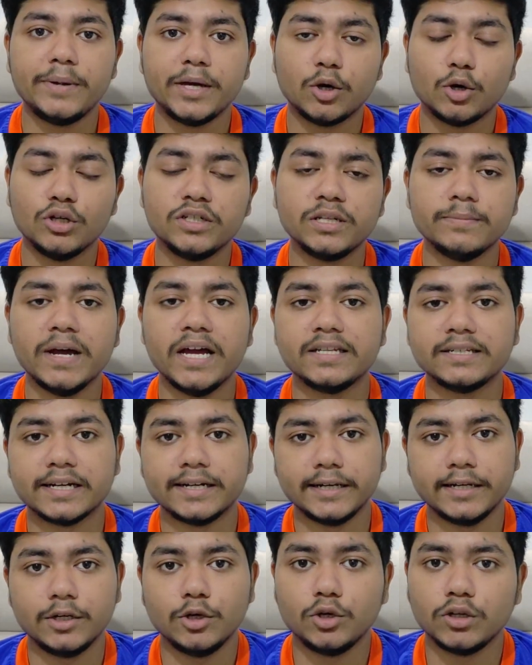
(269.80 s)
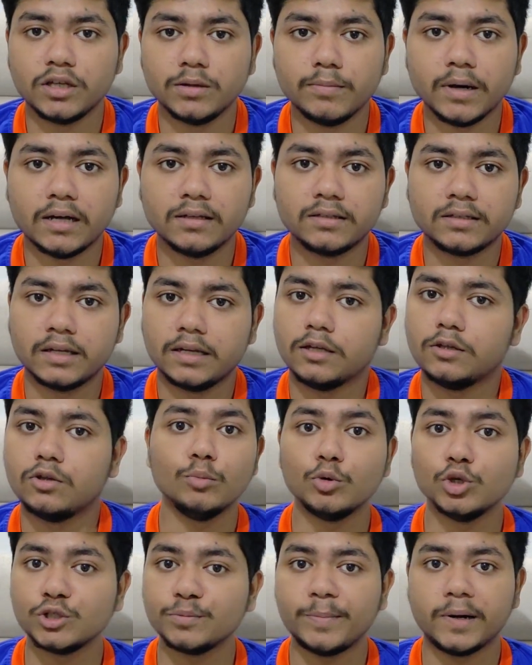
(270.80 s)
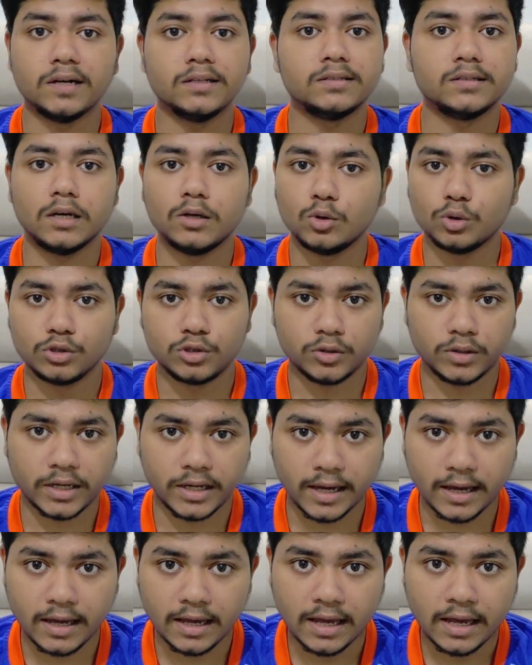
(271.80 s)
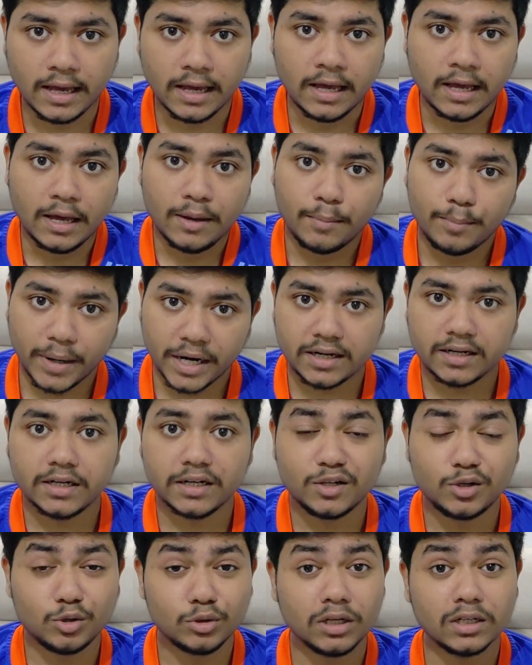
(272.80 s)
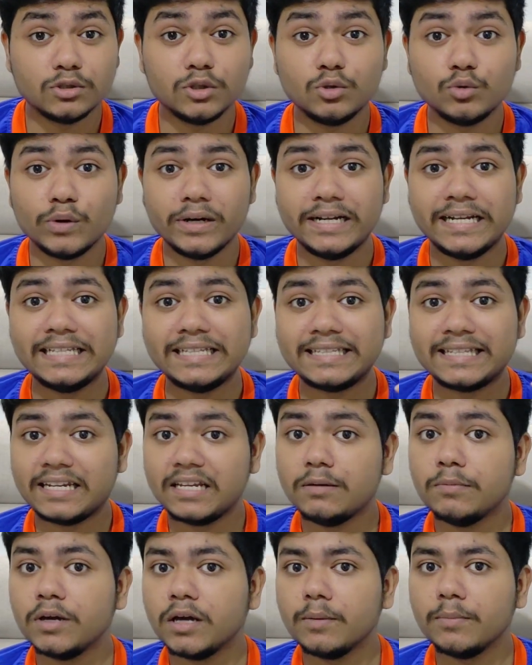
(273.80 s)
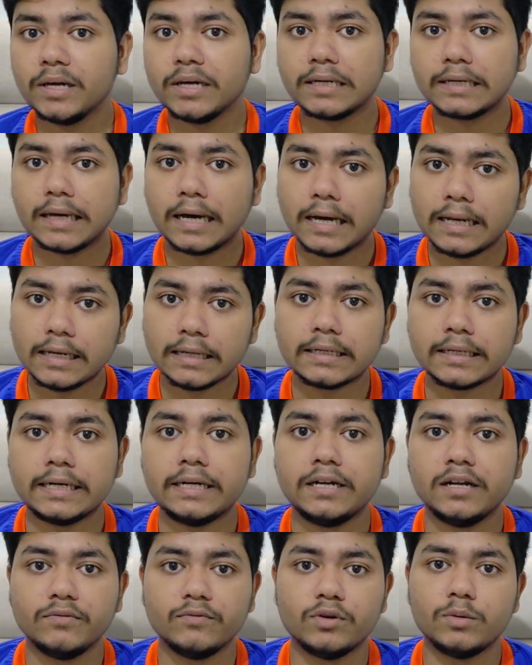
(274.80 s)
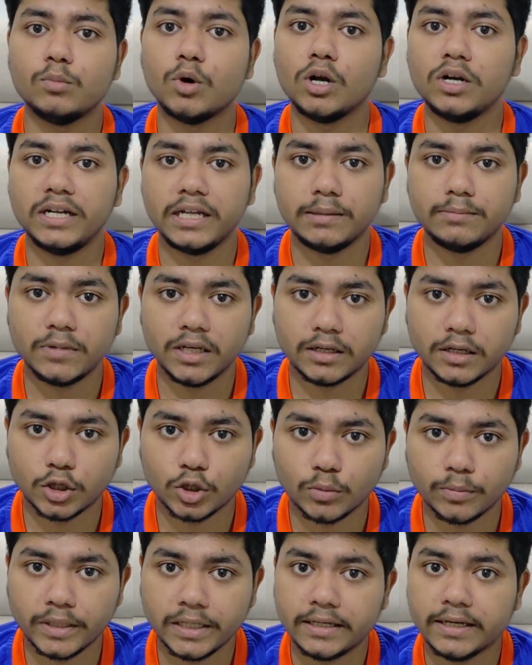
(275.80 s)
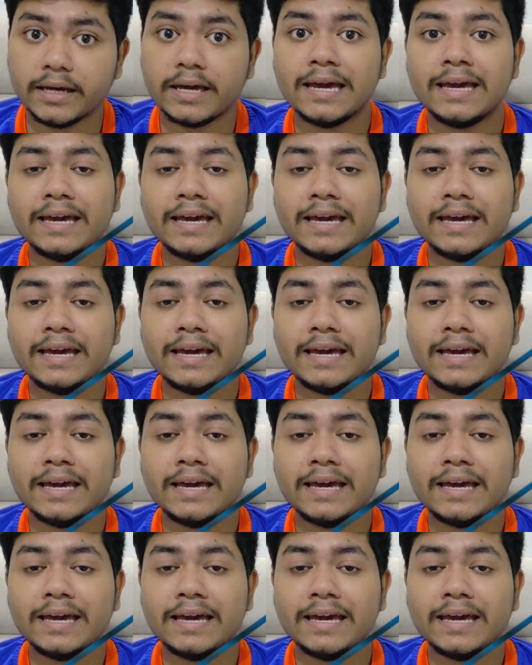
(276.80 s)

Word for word: अभिघोष मैच के टेन्योर की बात करें ऑलमोस्ट पाँच साल हो चुके हैं बट 2023 में हम एक अलग इंडियन फुटबॉल टीम देखने को मिली